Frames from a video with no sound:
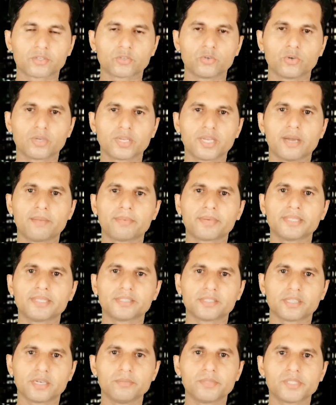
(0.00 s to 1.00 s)
क्योंकि आपके
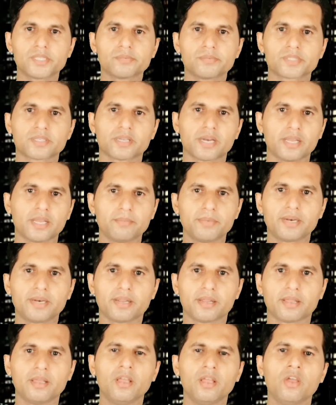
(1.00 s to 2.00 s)
जितने भी सब्सक्राइबर
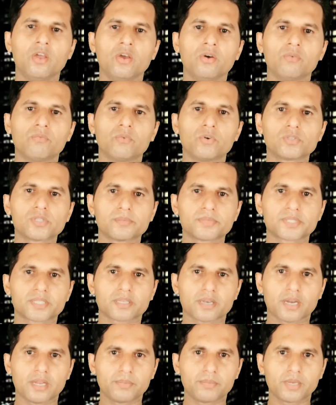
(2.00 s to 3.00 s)
हैं वो
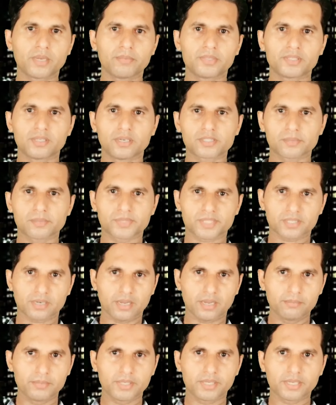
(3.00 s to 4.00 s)
सब्सक्राइब के बदले
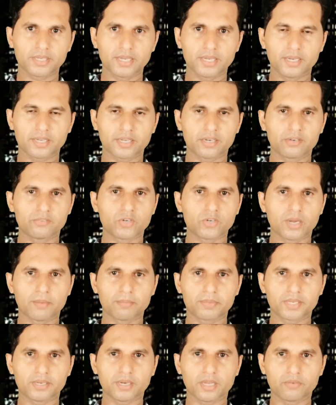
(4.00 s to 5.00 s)
सब्सक्राइब किया लेकिन वो
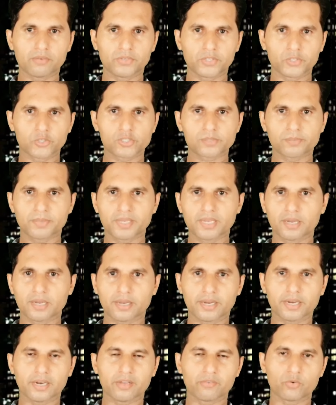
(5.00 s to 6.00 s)
आपकी ना वीडियोस पे आ
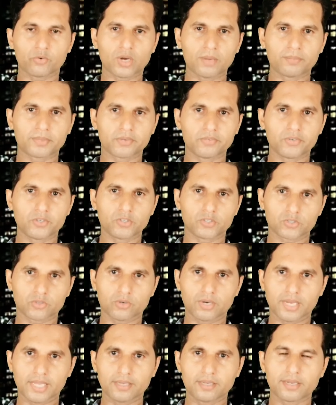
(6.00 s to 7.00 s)
रहे हैं ना वो आपकी वीडियोस को
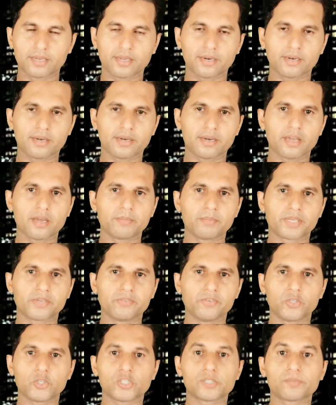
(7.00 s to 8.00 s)
लाइक कर रहे हैं ना आपकी
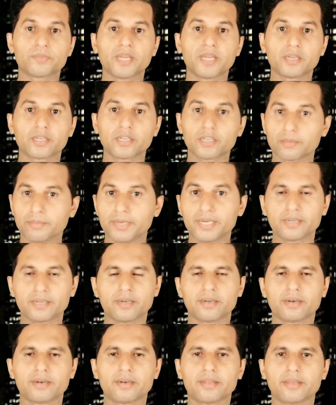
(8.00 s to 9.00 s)
वीडियोस पे आके कमेंट
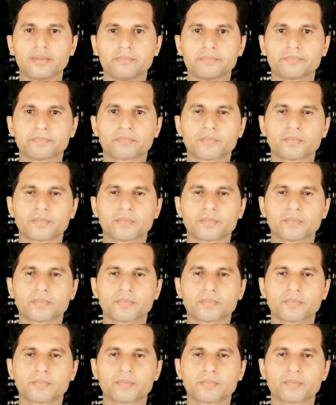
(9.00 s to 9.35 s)
कर रहे हैं